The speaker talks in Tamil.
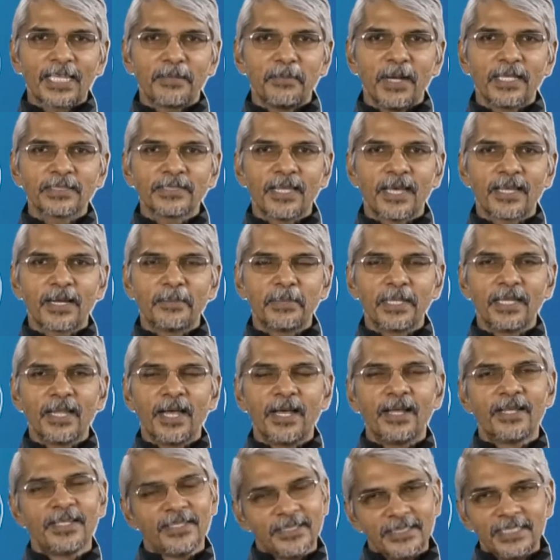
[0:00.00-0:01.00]
கிடைக்குமா சார்
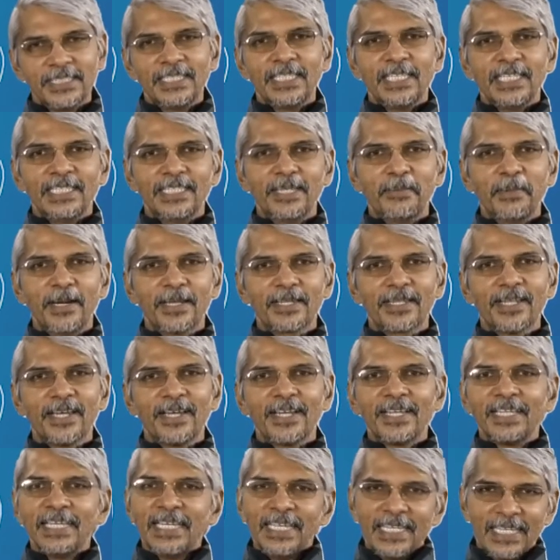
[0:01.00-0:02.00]
அப்படின்னா இந்த மாதிரி
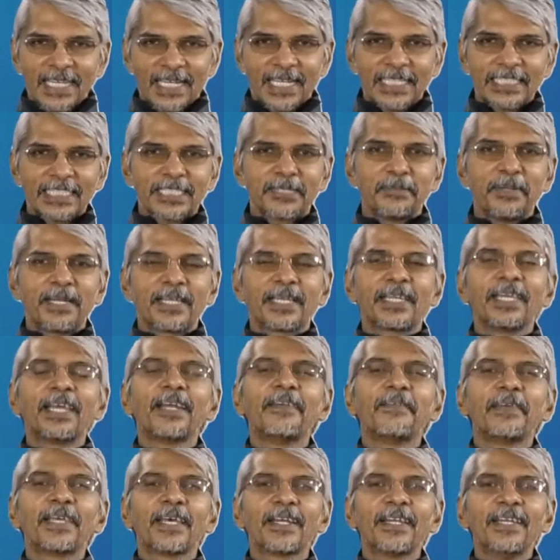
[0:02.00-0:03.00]
தான் எக்கச்சக்கமான
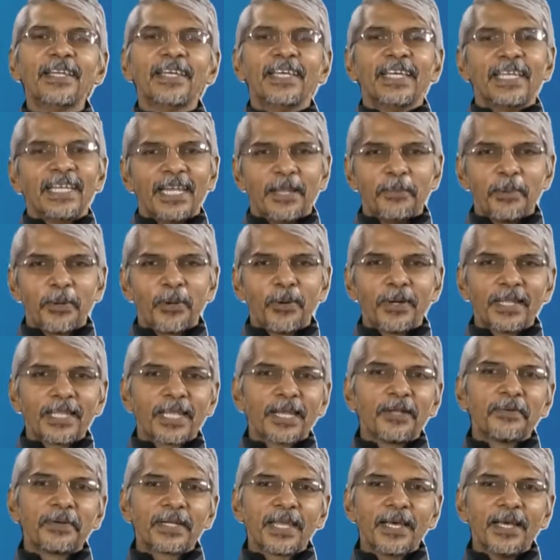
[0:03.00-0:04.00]
கேள்விகள் நம்ம
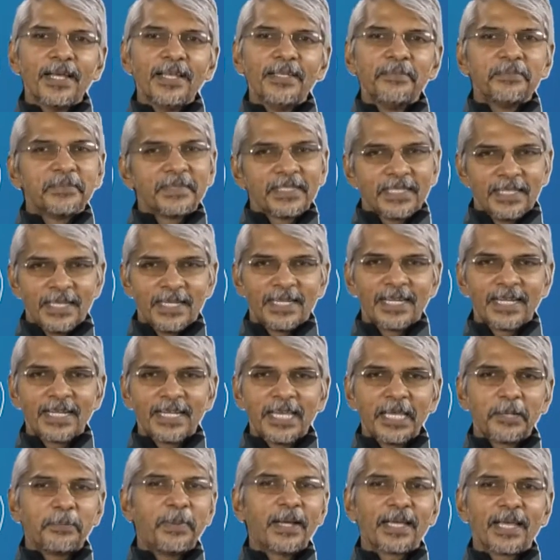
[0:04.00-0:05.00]
குழந்தைங்களை விட்டால்
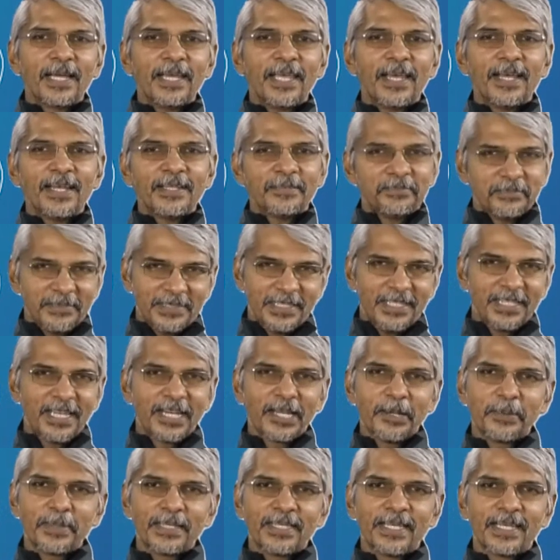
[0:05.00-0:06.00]
கேட்டுக்கிட்டே இருப்பாங்க இல்லையா
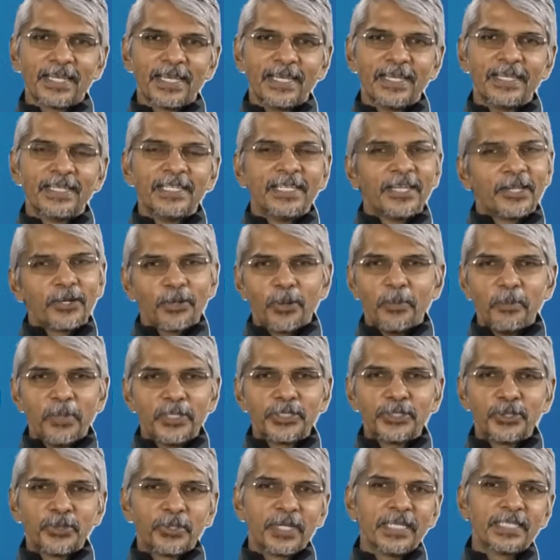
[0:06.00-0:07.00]
நீங்களும் அப்படி தானே ரொம்ப
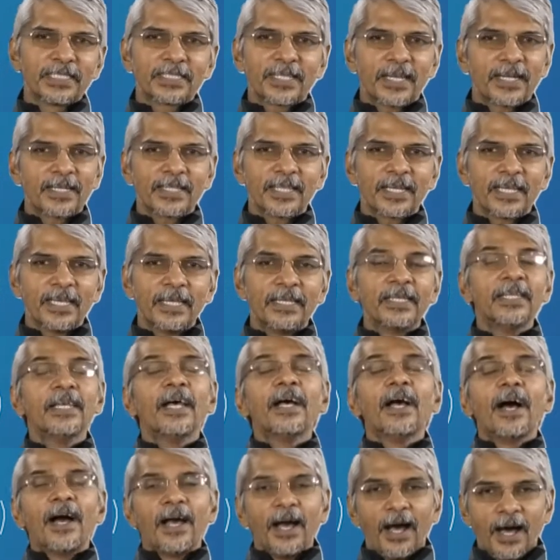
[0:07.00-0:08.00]
சுட்டிஸ் கரெக்ட் தானே
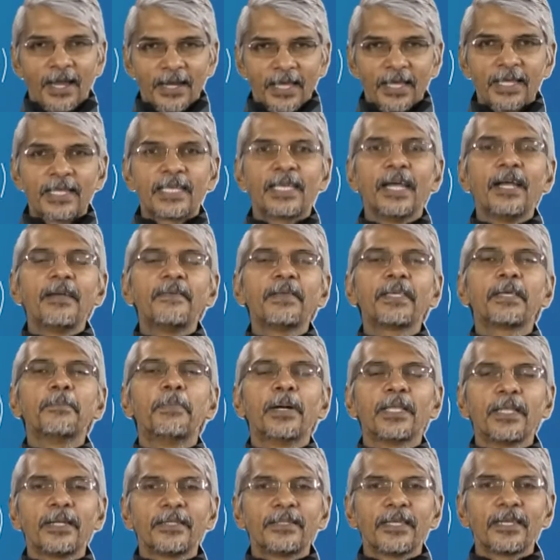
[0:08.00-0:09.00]
ஆனால் கேள்விக்கு
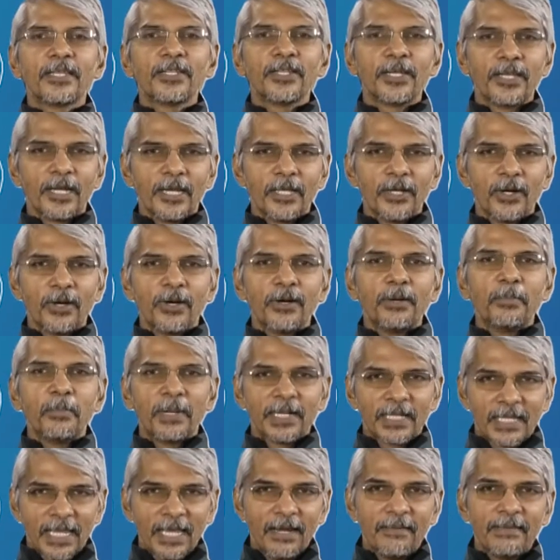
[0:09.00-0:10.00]
பதில் தெரியுதோ இல்லையோ
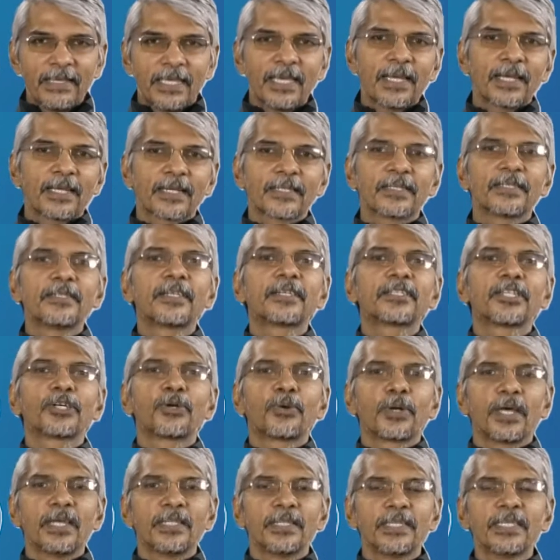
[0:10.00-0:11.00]
பட் கேள்வி கேட்குறத
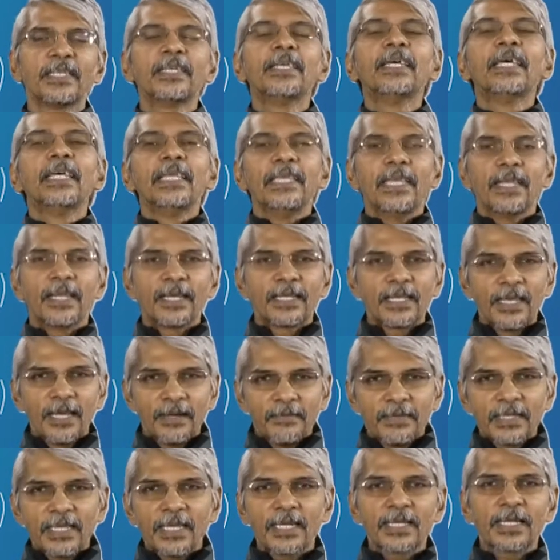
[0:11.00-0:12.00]
நிறுத்தக்கூடாது ஏன்னா
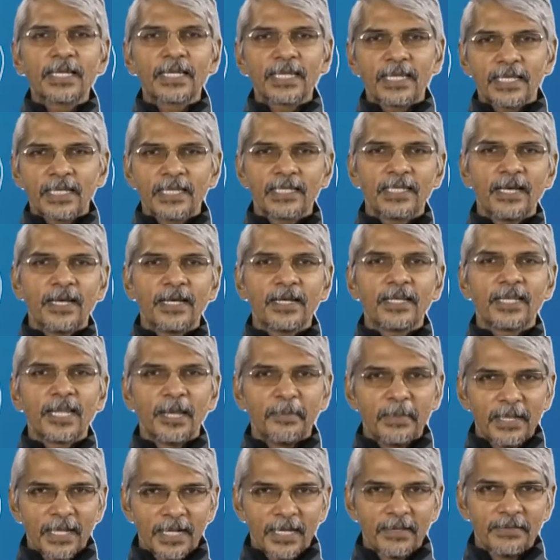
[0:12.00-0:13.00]
கேள்வி கேட்க கேட்க தான்
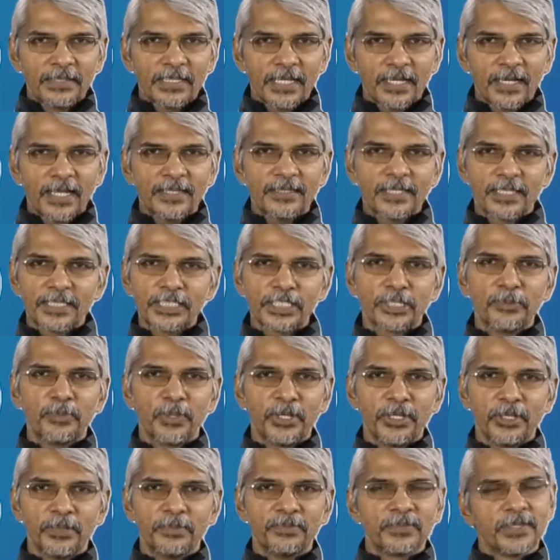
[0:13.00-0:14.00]
நம்ம நிறைய விஷயங்களை தெரிஞ்சுக்க
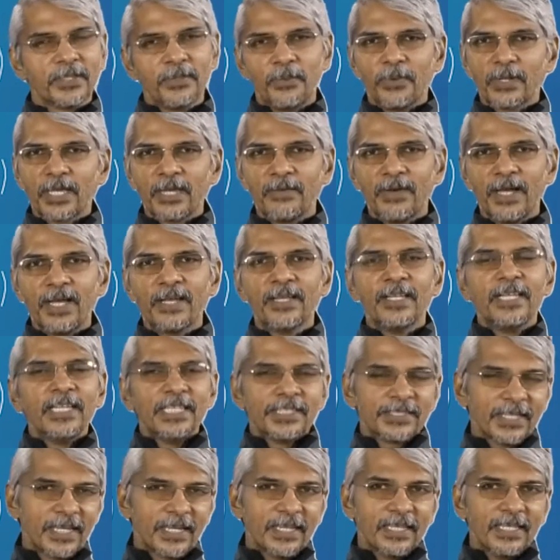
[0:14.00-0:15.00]
முடியும் ஓகேவா
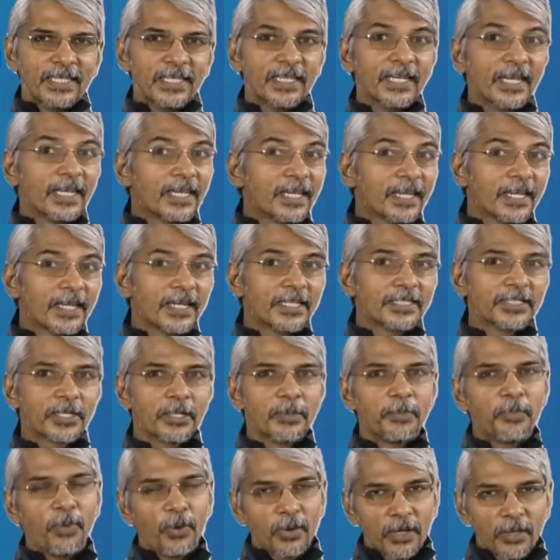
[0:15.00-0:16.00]
சரி இன்றைக்கி
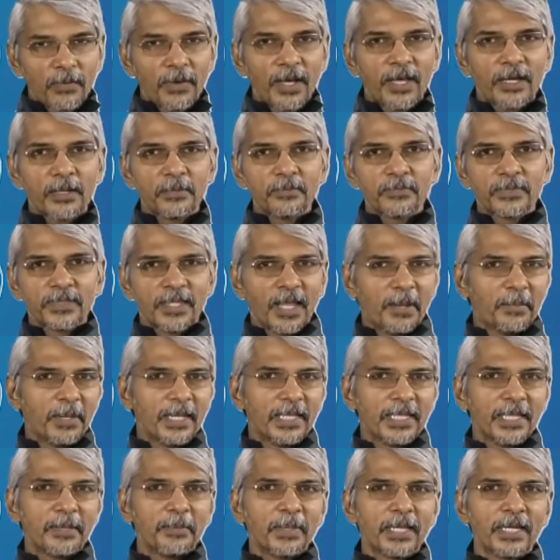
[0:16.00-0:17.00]
நிகழ்ச்சியில் போன வாரம்
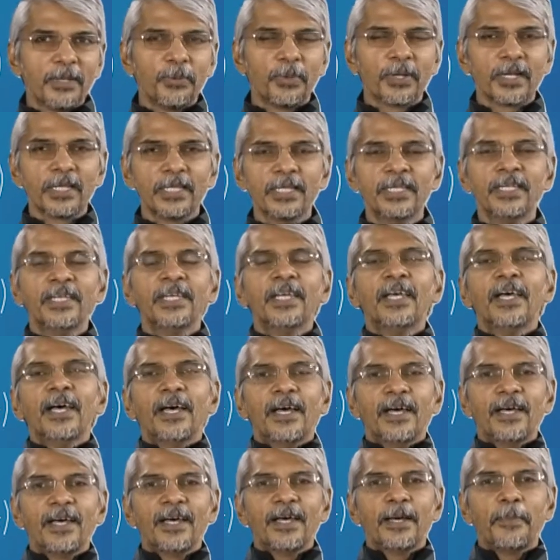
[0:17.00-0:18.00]
நம்ம இதே மாதிரி ஒரு
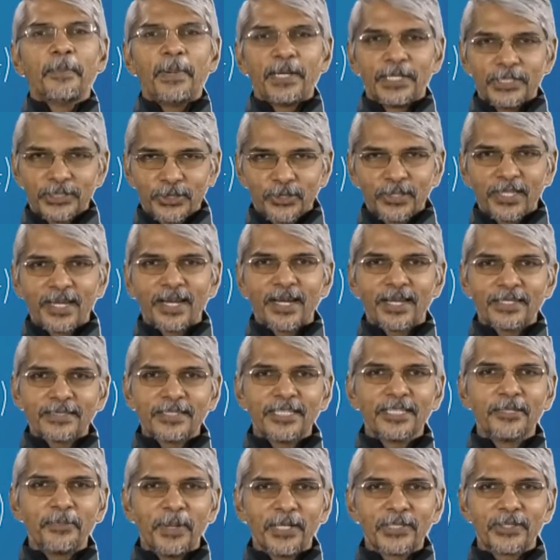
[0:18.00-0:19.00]
பரிசோதனையெல்லாம்
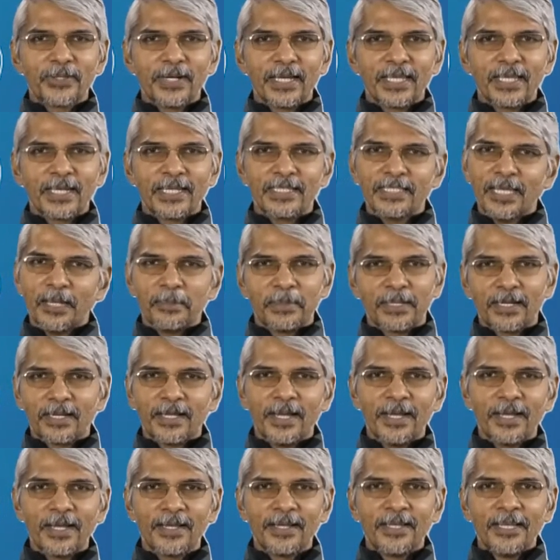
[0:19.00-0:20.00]
செய்து பார்த்தோம்னு நினைக்கிறேன் ஞாபகம்
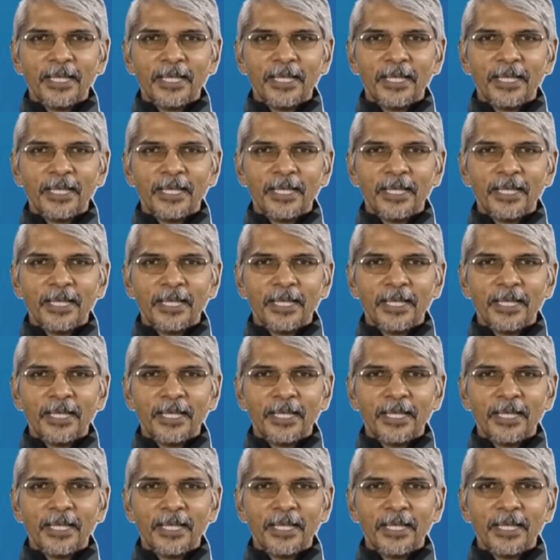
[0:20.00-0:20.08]
இருக்கா